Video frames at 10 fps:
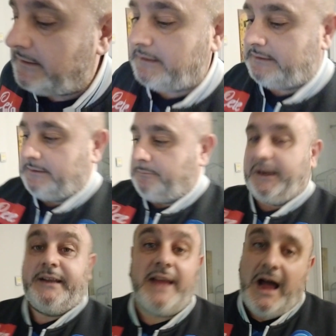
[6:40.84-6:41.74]
eh,
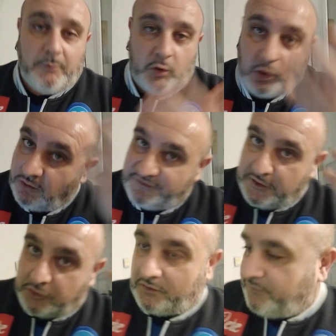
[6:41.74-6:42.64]
prendiamolo con
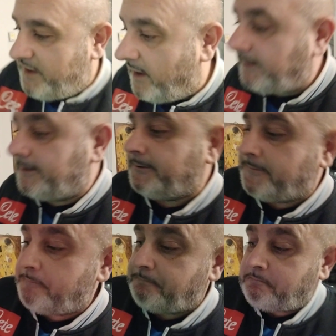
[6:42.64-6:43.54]
filosofia.
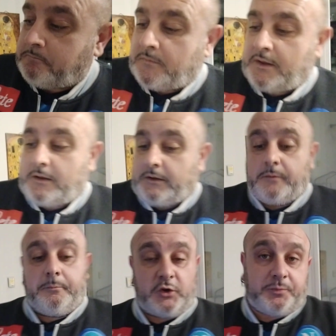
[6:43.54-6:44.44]

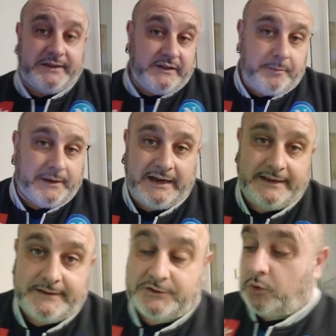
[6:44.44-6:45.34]
Prospettive per la gara
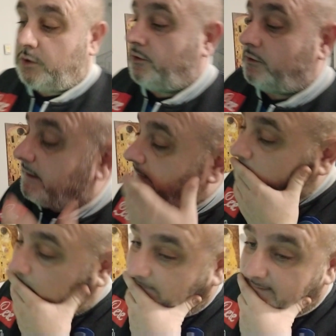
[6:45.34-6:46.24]
di ritorno.
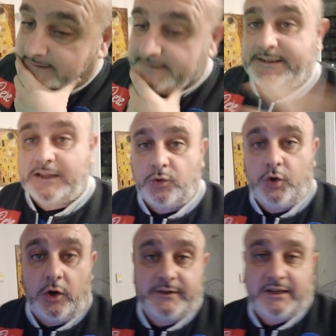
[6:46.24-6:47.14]
Allora, intanto il
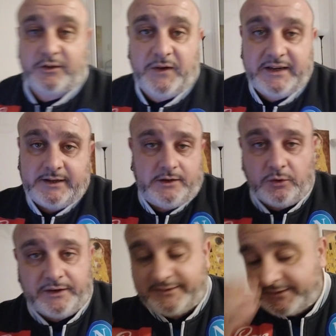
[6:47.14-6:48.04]
gol in trasferta
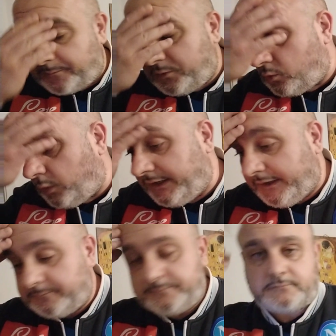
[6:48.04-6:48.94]
non esiste più,
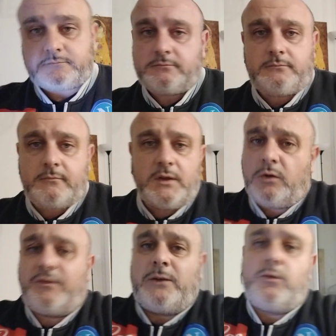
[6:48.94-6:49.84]
quindi
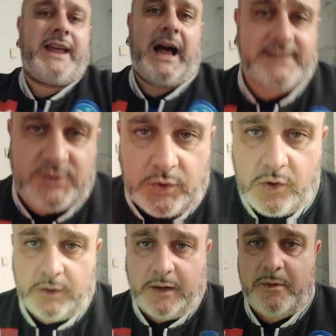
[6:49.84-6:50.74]
non vale un cazzo il
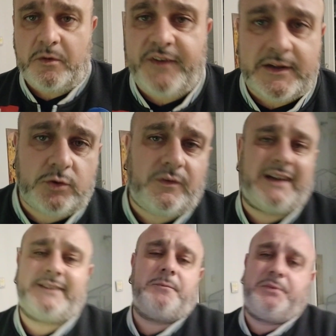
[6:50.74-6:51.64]
gol che abbiamo fatto,
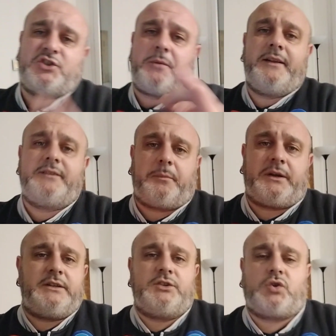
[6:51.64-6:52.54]
vale semplicemente per
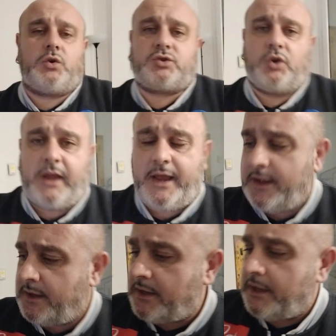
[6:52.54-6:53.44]
il discorso
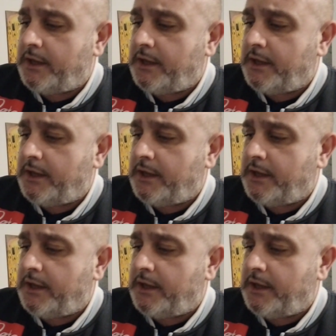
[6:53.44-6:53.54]
che